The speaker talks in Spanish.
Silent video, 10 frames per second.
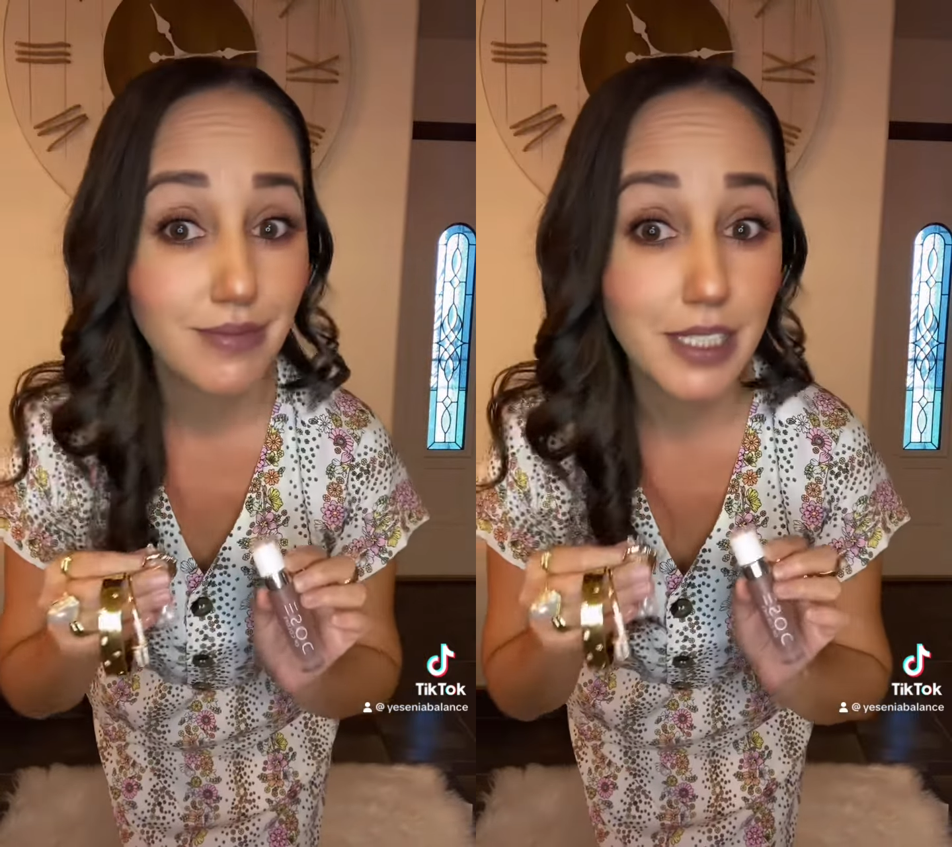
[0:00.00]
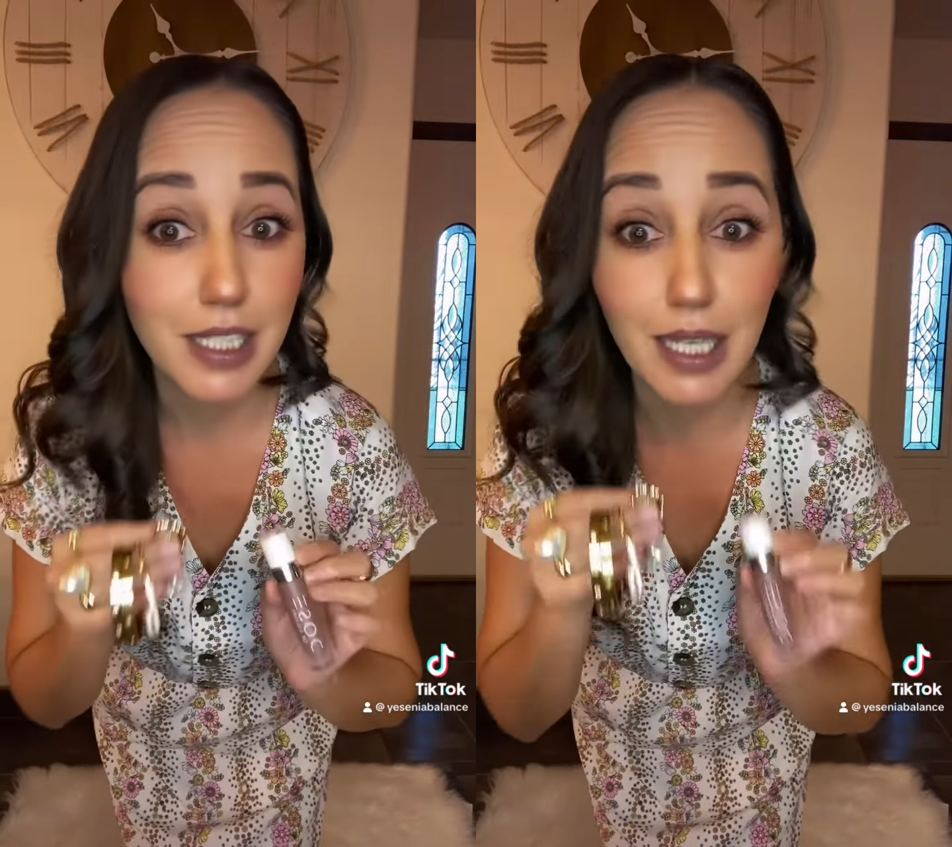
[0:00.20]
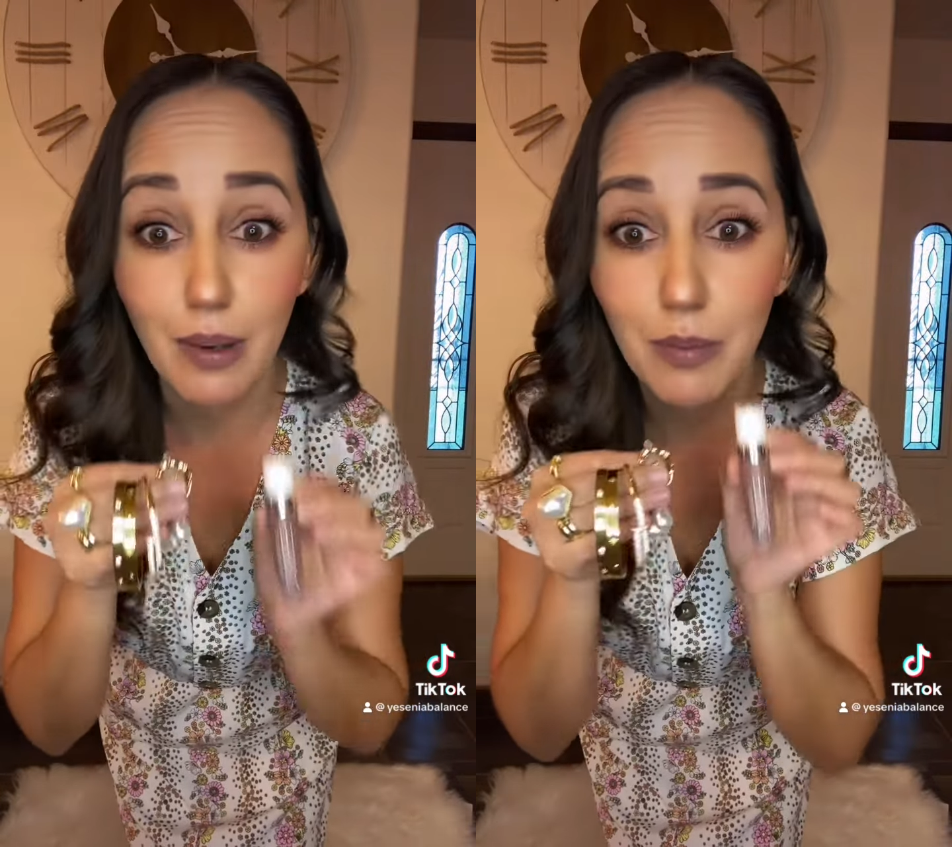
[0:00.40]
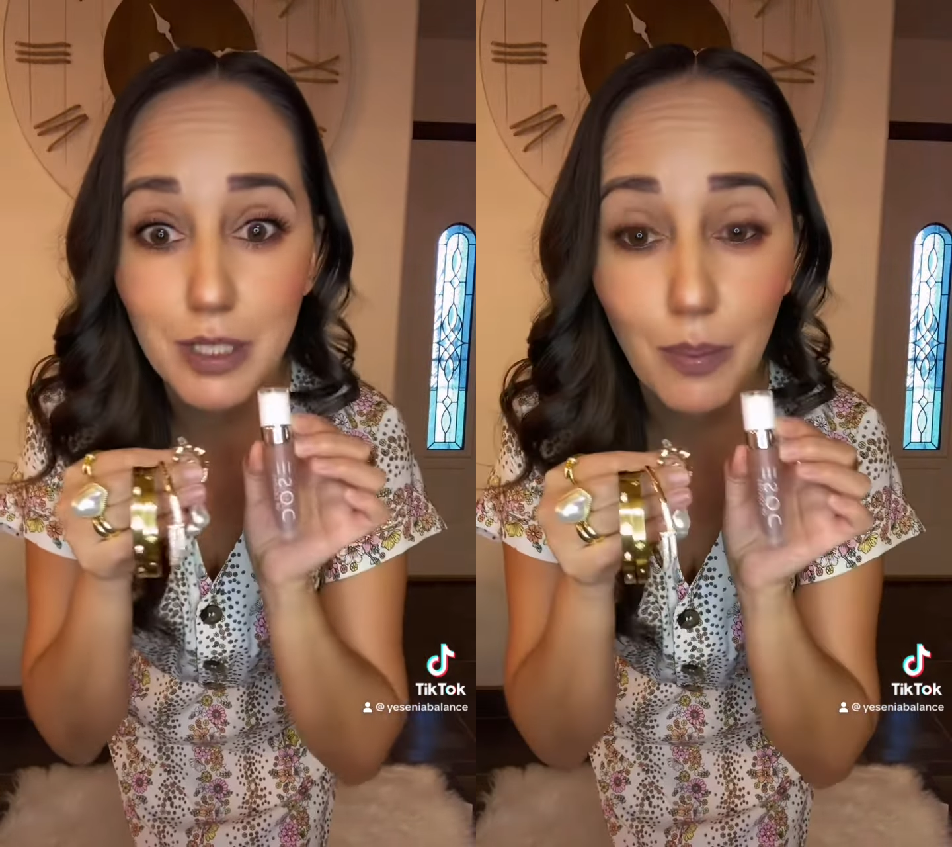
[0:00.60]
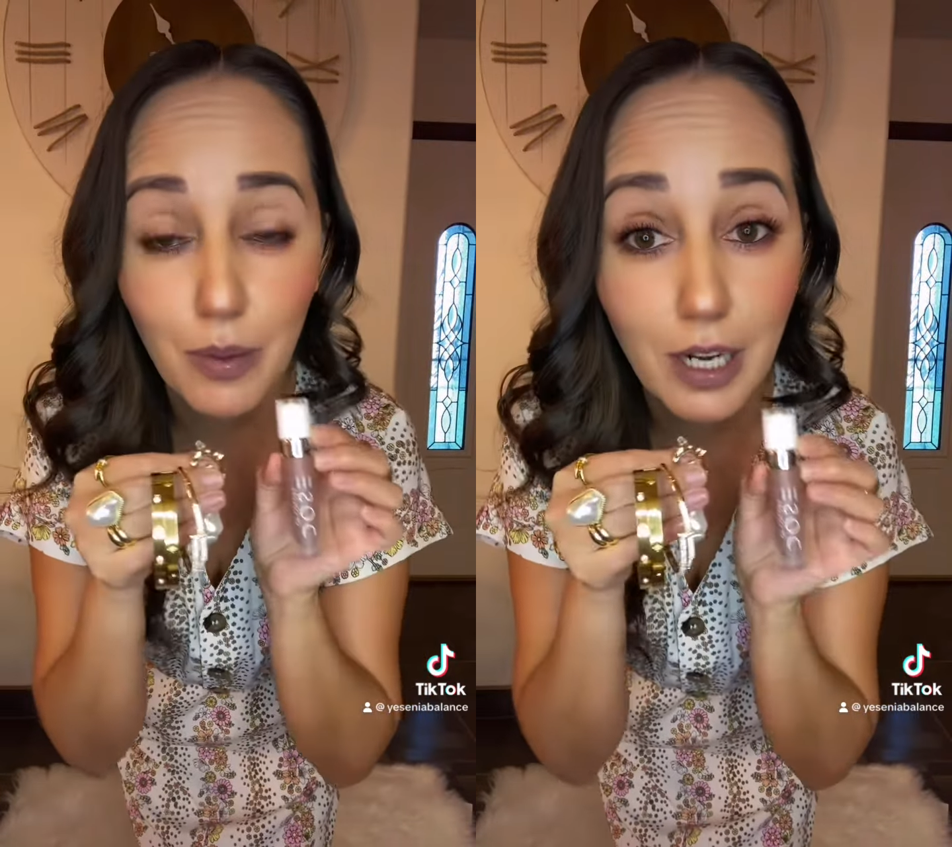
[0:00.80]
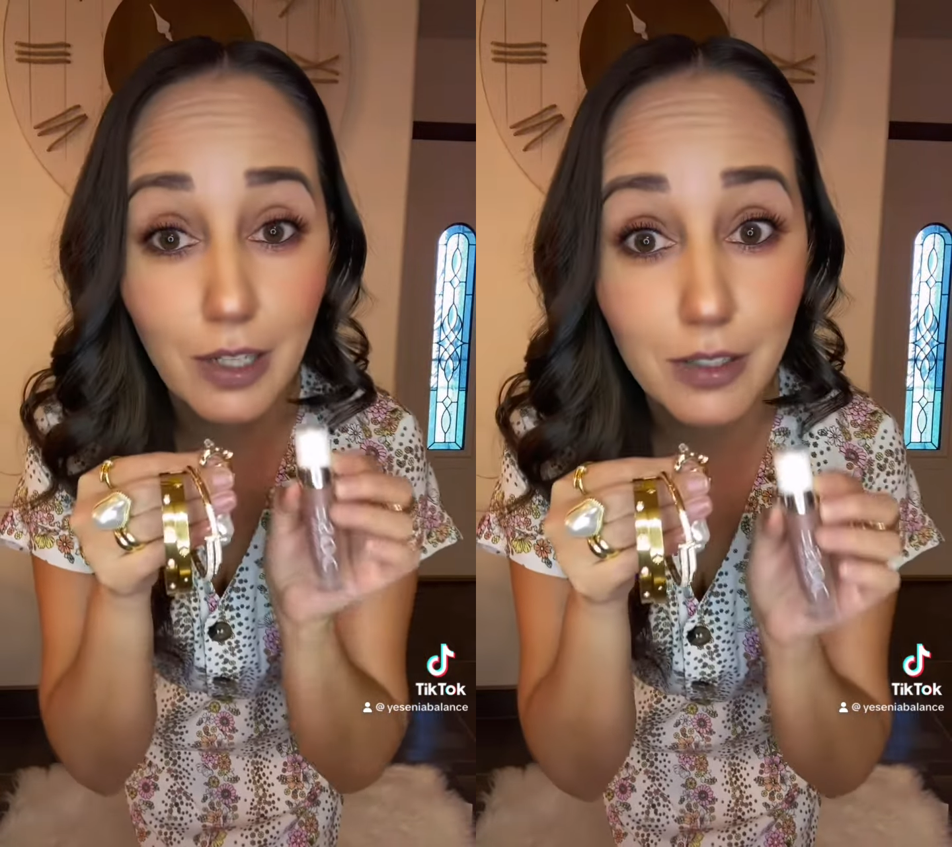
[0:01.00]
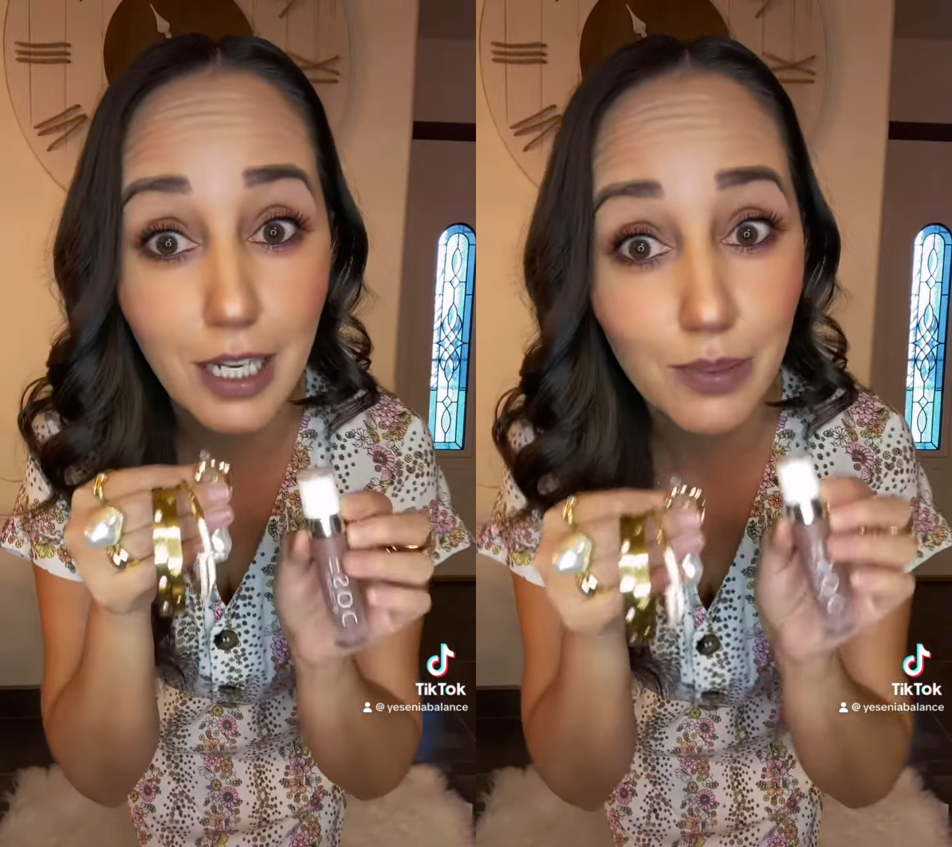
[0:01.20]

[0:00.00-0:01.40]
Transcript: Si es que vamos a ponernos